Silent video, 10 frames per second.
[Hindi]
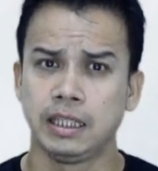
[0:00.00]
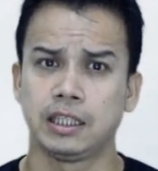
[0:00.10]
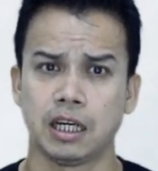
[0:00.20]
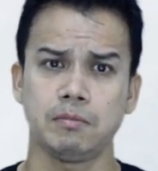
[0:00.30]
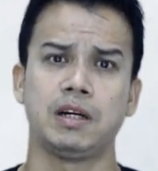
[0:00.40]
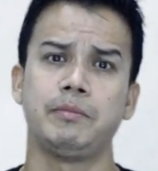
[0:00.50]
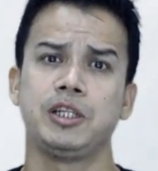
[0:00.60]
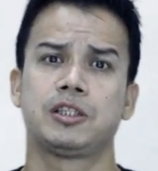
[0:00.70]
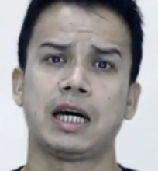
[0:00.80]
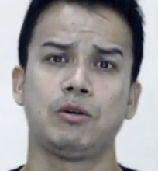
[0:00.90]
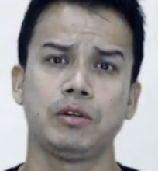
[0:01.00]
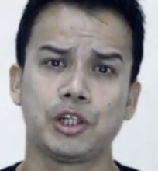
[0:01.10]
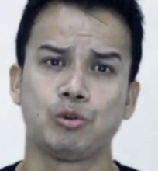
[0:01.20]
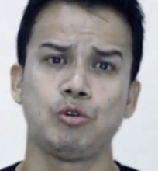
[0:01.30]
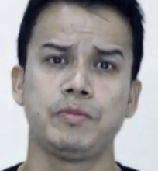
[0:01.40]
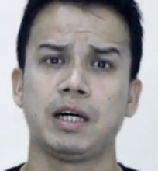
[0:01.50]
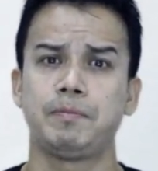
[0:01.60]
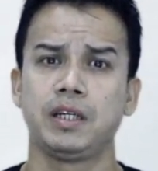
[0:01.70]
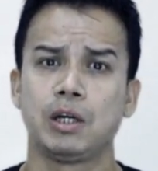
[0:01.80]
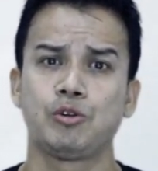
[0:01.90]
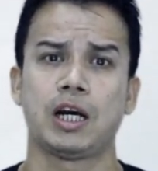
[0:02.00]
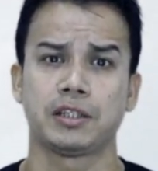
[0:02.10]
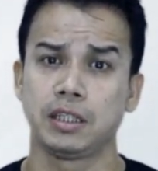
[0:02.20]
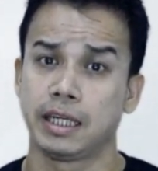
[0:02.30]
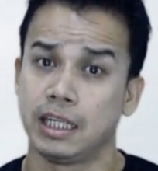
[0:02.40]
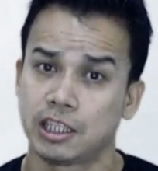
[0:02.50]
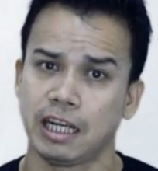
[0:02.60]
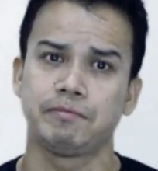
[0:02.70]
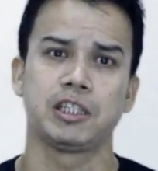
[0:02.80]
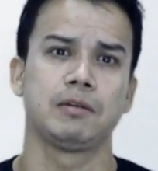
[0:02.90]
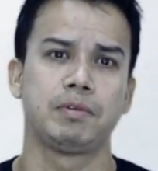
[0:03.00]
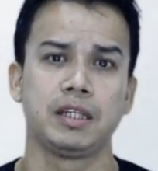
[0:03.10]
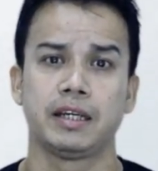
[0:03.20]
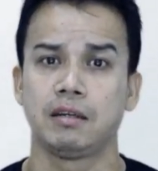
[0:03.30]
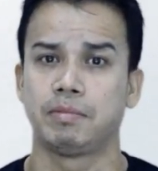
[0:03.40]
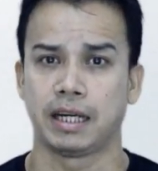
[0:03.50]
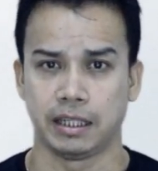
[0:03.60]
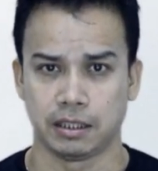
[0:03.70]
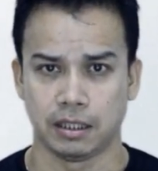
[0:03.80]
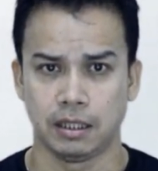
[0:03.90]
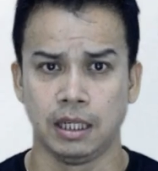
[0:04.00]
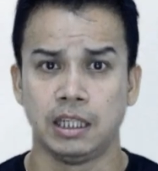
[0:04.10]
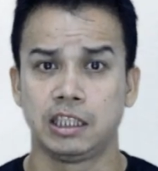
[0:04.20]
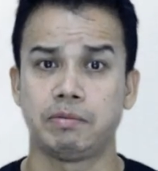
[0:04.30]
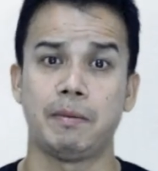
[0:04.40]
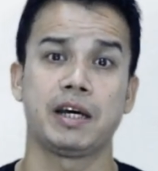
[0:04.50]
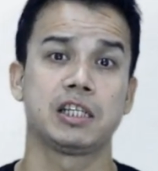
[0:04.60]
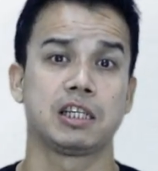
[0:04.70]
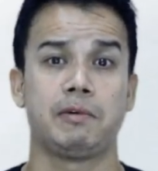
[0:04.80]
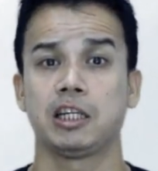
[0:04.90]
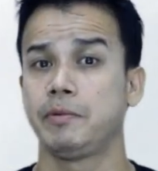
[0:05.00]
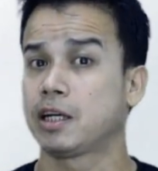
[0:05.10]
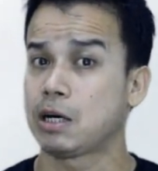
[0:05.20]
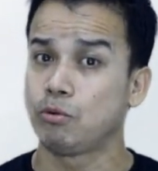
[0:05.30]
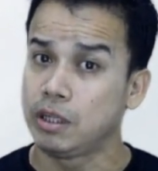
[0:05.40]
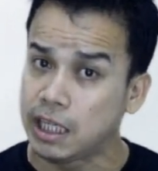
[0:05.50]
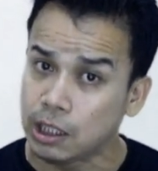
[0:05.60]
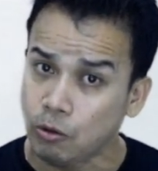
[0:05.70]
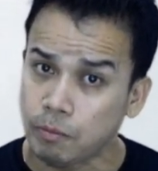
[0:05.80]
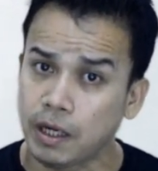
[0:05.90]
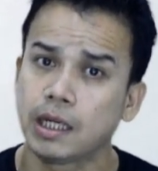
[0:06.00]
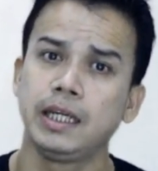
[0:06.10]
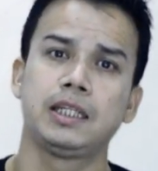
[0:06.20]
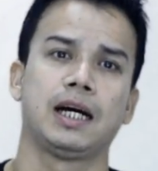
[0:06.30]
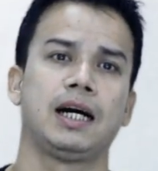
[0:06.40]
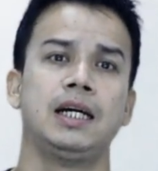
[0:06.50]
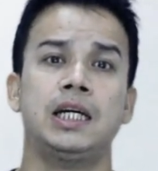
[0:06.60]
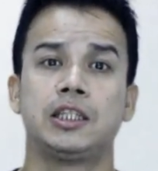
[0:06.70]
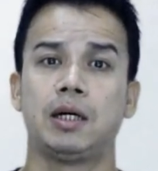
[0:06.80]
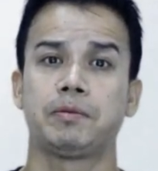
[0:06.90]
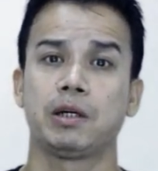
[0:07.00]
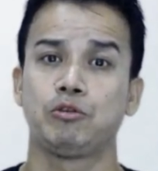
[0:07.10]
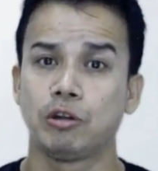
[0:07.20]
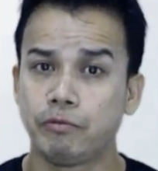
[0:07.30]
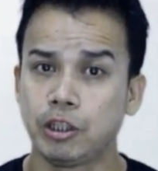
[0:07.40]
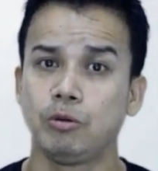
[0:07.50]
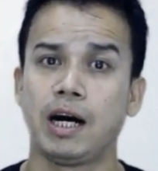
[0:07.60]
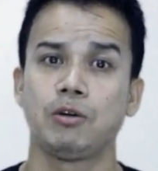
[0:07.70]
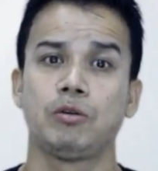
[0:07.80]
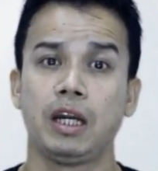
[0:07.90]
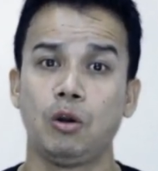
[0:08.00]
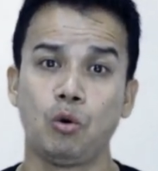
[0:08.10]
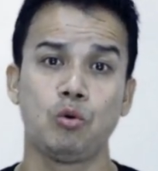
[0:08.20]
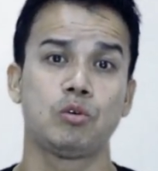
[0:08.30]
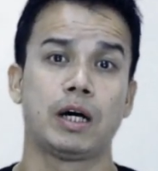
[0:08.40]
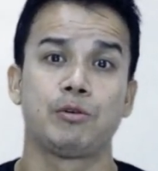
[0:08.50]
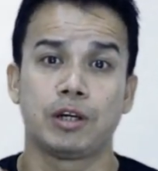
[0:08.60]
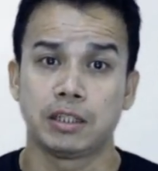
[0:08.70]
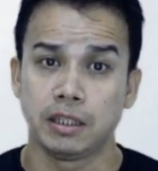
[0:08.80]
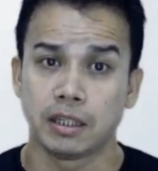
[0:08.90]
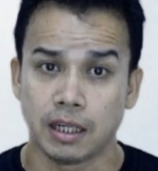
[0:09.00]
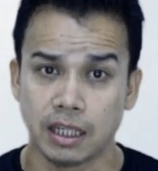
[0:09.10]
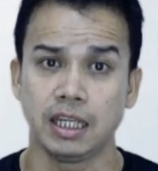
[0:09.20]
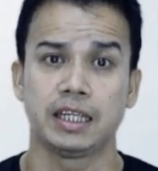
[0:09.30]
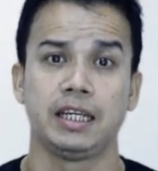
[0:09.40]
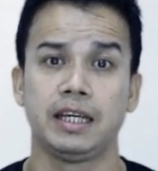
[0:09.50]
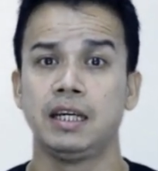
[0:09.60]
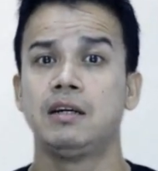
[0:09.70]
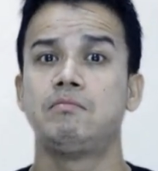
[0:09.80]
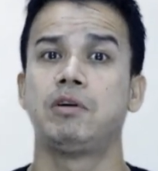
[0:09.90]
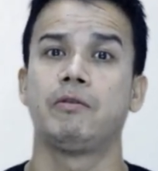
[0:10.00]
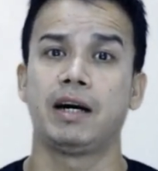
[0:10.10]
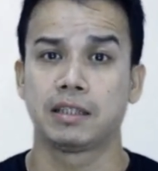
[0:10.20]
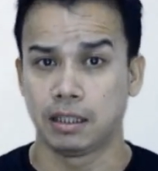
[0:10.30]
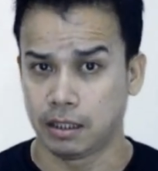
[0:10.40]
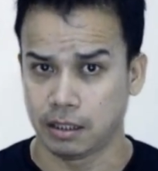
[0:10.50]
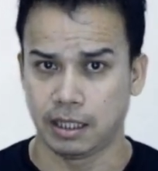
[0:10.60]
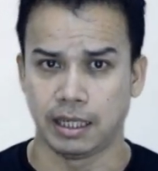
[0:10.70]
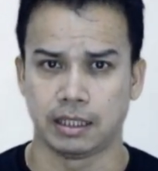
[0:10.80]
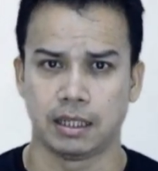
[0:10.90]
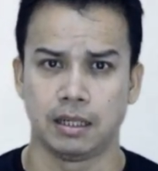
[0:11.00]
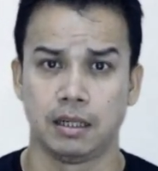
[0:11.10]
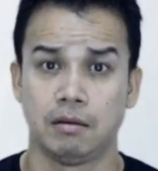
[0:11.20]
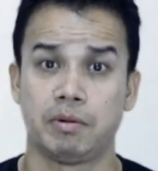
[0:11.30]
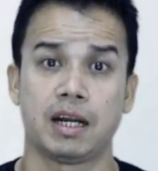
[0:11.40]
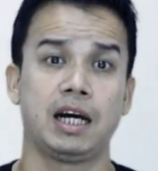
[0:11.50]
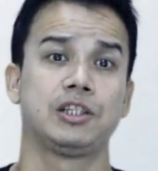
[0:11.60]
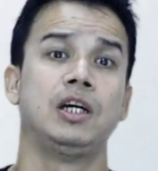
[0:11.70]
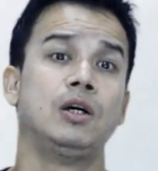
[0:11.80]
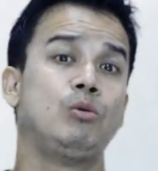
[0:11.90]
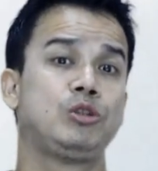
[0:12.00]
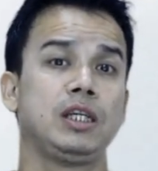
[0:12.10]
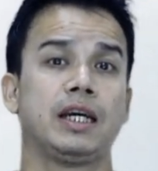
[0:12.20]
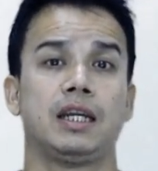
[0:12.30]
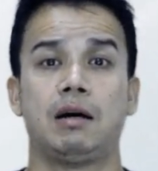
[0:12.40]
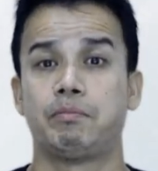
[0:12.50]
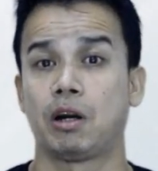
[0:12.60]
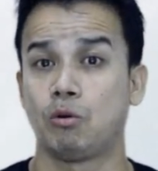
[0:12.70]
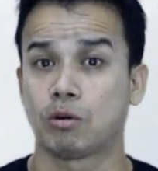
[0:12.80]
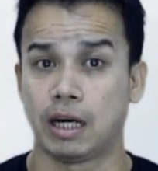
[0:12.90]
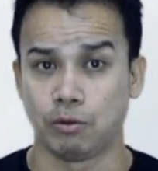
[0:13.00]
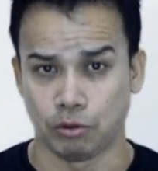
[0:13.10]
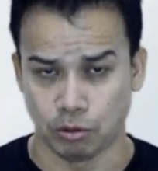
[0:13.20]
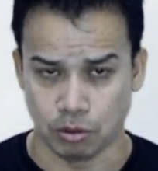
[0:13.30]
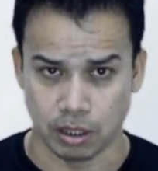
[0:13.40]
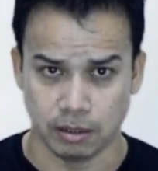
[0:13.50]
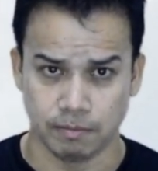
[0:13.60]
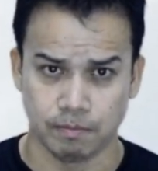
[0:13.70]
ये धर्म हम इंसानों ने शुरू में अपने अनुशासन के लिए सेल्फ डिसिप्लिन के लिए बनाए थे जब हमारे समाज में कानून लिखित तौर पर नहीं था तब के कुछ विद्वानों ने लोगों को अनुशासित रखने के लिए भगवान का डर दिखाया था पर आज उसी के नाम पर लोग कानून तोड़ रहे हैं